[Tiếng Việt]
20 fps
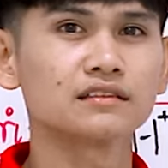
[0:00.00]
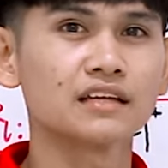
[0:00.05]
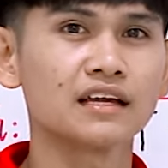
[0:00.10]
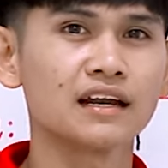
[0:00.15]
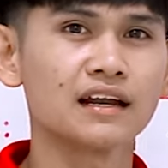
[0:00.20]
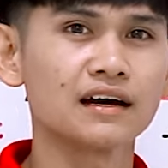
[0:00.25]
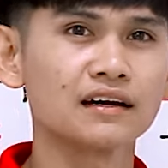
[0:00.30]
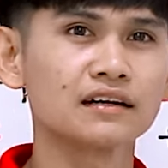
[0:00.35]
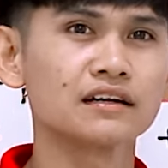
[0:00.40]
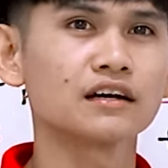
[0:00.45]

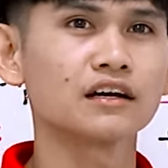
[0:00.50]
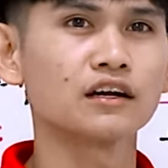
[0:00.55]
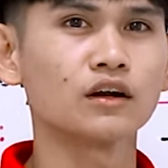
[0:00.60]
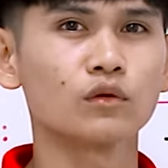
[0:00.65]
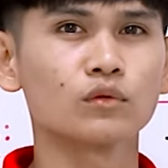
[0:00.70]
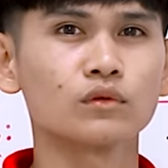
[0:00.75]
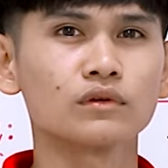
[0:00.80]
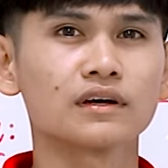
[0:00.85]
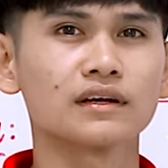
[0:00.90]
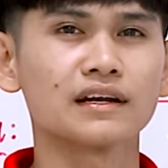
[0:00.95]
thăng được
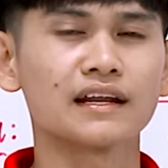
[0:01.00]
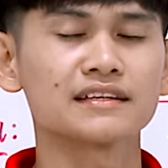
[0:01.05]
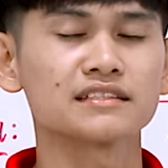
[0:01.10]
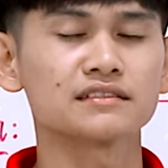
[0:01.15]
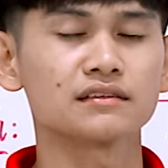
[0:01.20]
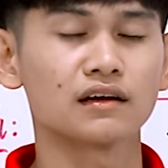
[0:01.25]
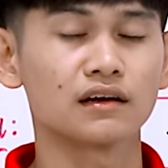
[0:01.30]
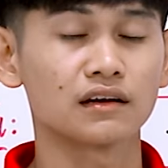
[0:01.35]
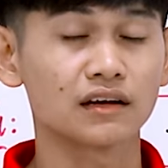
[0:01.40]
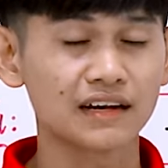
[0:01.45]
khăn từ
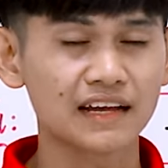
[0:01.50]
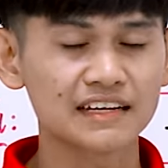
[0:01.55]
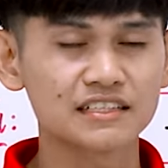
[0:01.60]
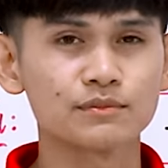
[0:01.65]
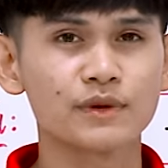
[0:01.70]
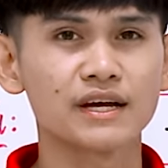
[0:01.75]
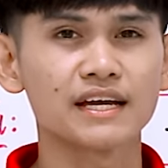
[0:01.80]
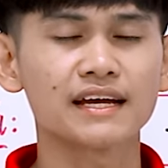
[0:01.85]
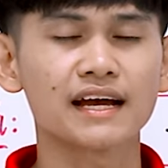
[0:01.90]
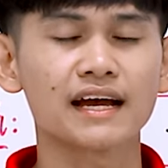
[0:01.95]
la
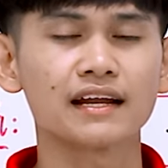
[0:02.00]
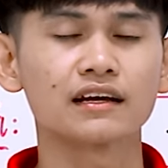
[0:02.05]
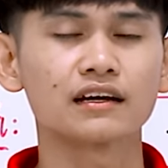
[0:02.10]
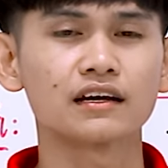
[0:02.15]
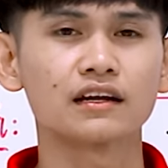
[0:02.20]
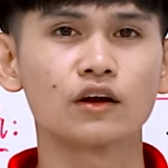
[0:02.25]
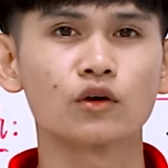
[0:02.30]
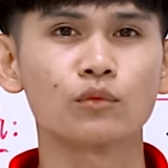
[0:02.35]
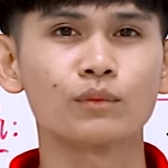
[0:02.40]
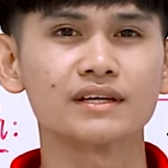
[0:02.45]
sầm bay ca được
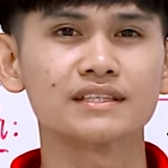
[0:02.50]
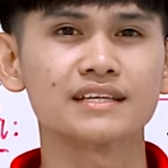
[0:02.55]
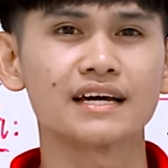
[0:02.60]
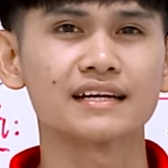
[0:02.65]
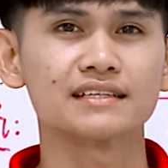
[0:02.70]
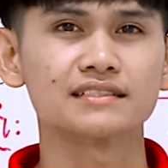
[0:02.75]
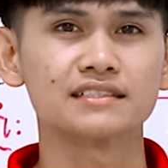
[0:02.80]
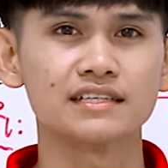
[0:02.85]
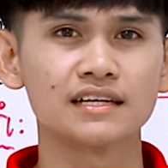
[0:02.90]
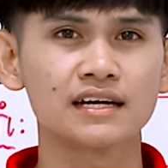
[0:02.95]
khăn mai than
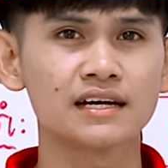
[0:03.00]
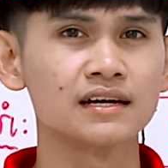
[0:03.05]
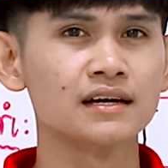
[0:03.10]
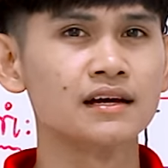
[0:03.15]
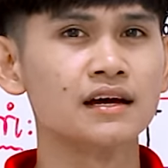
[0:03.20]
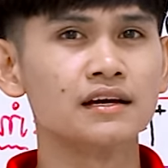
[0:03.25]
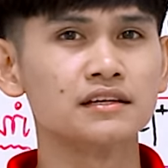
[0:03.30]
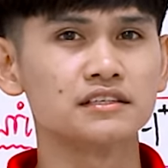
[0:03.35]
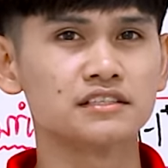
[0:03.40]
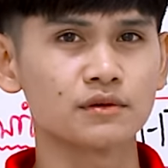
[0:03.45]
acid đó.
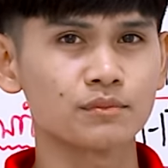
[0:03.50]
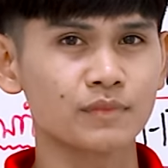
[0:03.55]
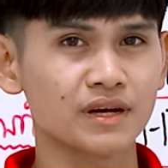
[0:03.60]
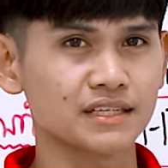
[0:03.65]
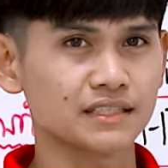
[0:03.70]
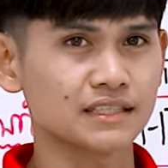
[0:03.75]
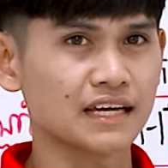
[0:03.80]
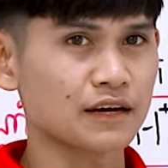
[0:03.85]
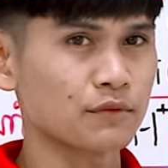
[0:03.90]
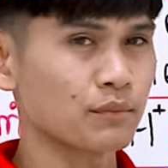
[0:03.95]
Chẳng mà
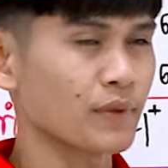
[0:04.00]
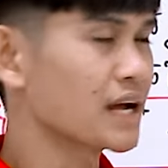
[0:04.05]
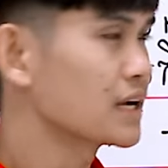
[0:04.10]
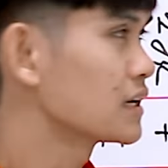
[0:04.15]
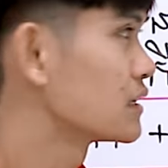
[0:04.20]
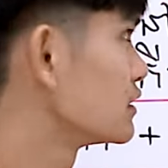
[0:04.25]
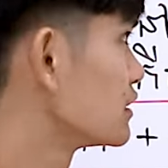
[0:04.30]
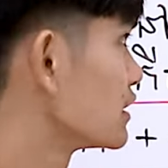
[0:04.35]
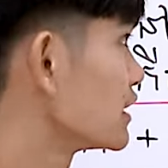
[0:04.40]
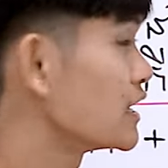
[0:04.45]
dịch thành bác
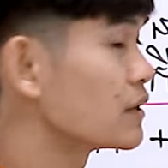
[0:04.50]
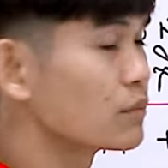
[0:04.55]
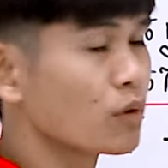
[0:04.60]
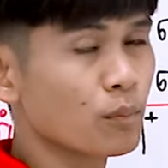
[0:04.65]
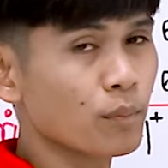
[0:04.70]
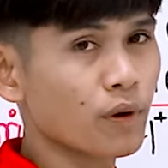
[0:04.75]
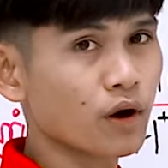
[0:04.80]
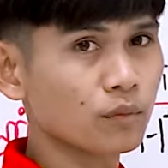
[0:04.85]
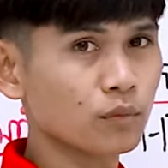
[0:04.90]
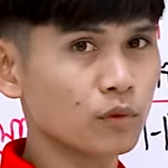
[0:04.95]
cư nghi
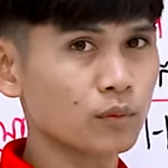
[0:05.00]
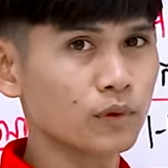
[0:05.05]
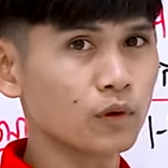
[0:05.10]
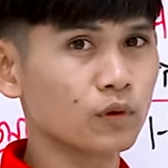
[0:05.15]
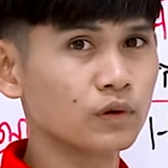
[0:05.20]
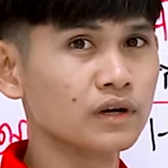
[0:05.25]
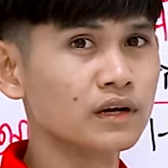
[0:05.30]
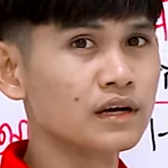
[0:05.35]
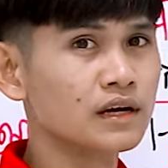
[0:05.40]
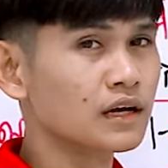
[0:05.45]
bằng phọt bộp
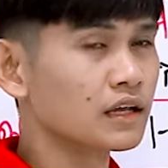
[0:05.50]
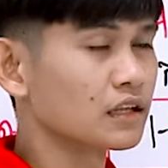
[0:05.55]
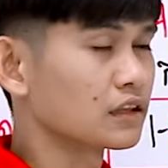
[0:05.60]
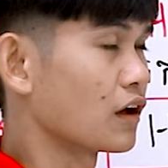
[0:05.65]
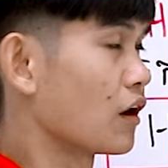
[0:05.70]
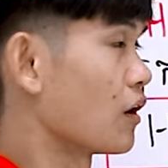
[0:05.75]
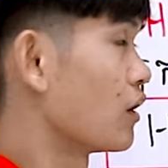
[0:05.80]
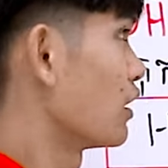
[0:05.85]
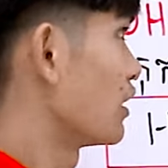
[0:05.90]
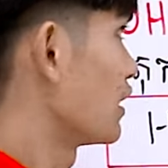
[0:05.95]
ồn
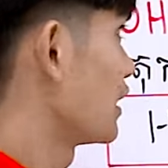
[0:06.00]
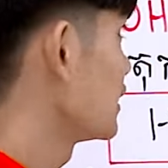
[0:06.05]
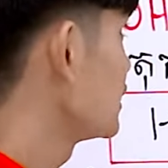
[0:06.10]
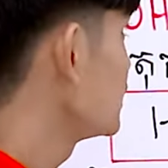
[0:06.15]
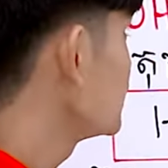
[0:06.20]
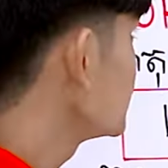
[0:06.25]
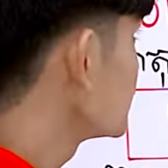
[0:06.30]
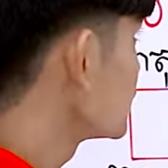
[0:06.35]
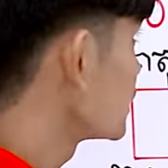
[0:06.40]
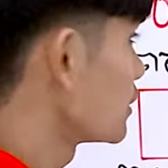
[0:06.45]
tỏ
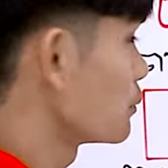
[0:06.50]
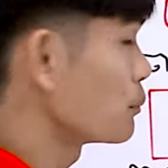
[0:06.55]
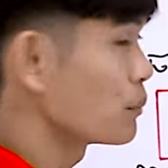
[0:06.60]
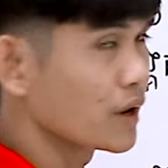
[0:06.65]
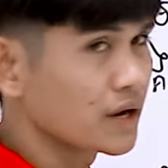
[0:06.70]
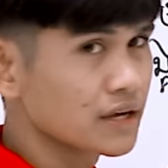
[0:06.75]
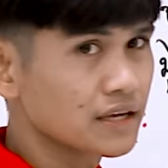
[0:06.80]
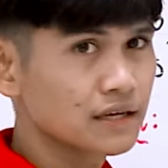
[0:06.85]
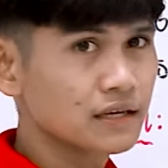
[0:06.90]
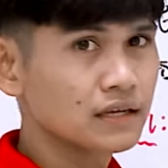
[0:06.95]
lỡ đập
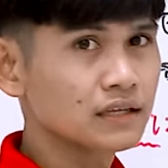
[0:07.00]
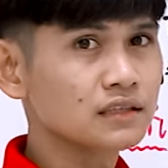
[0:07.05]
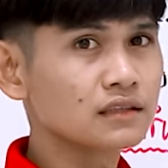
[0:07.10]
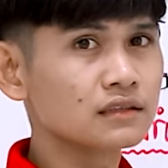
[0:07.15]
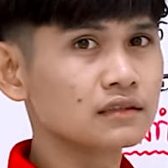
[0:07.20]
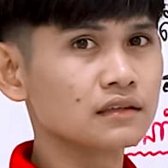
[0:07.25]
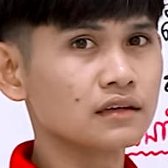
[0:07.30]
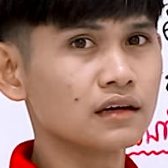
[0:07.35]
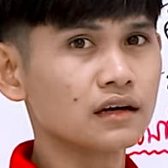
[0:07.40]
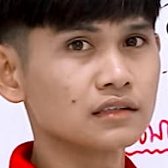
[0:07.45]
bây
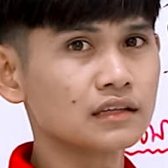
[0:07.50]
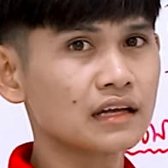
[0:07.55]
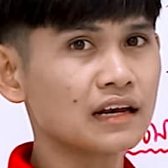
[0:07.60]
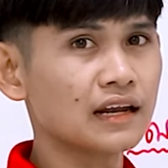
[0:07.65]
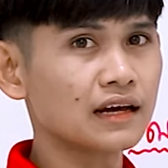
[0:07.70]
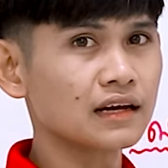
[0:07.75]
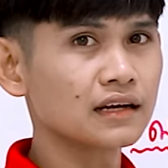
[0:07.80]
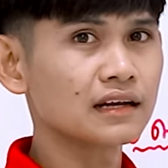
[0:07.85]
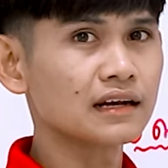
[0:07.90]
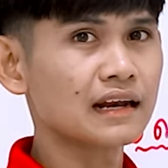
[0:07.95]

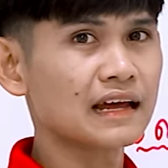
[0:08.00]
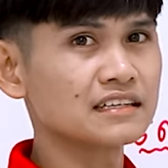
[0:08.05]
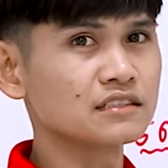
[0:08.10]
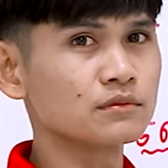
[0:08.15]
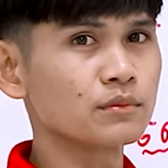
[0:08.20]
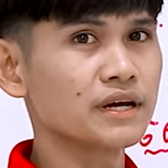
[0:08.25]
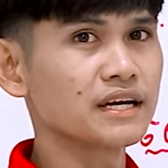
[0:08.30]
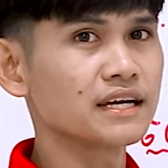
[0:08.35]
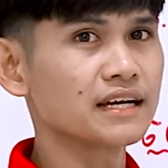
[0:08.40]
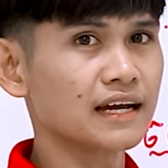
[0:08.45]
thăng gần là
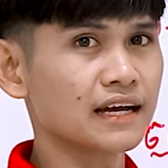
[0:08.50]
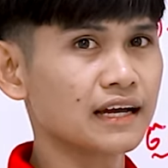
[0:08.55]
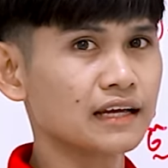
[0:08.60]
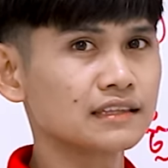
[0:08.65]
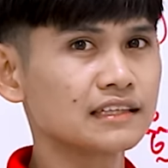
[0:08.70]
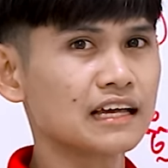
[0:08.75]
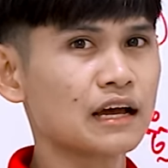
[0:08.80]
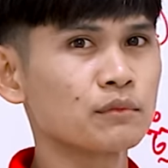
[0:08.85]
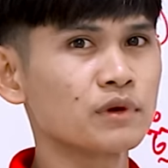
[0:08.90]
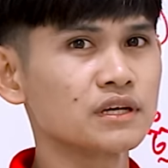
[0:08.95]
sự mấy
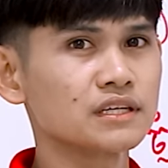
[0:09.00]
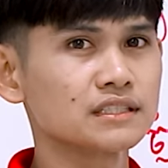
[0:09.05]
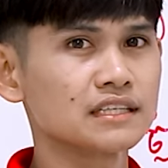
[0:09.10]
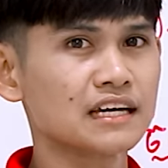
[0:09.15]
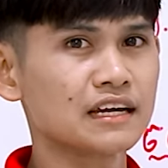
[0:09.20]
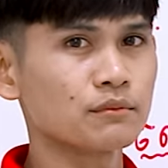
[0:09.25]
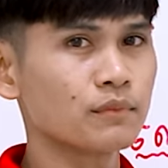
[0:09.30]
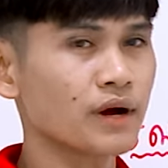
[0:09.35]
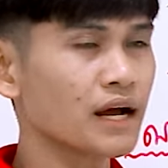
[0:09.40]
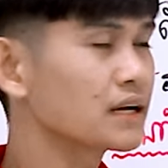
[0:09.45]
ca ta mà dịch
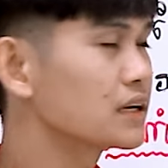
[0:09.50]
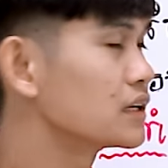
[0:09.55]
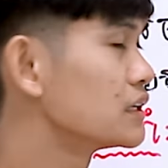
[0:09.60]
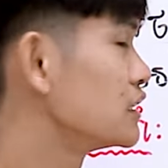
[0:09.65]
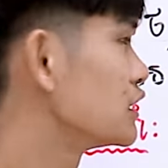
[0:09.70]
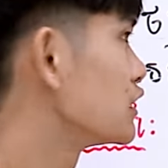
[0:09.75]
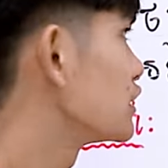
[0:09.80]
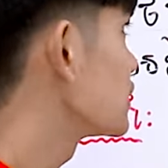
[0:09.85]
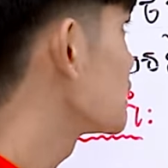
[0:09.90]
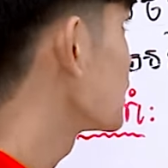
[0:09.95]
thành bác cư
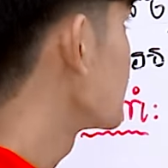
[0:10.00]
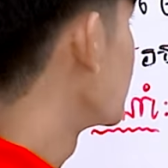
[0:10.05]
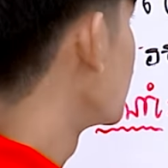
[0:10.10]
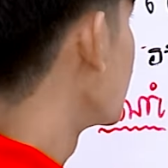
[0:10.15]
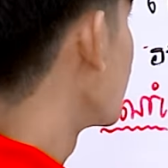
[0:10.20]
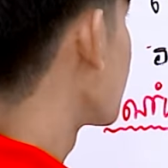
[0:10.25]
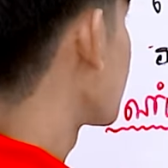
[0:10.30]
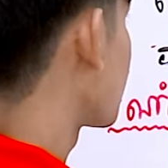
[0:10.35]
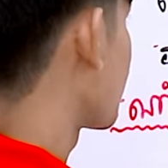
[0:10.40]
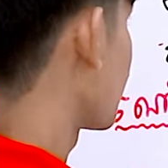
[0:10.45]
dương
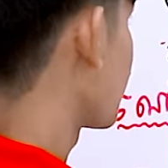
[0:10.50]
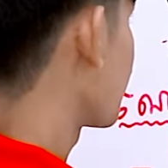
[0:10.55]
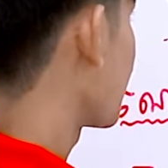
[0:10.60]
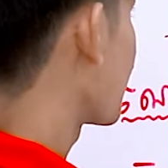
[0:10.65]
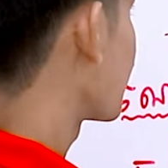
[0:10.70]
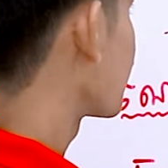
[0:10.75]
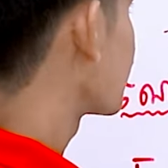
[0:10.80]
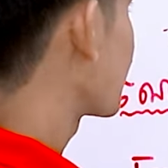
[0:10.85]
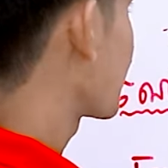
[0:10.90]
trời đờ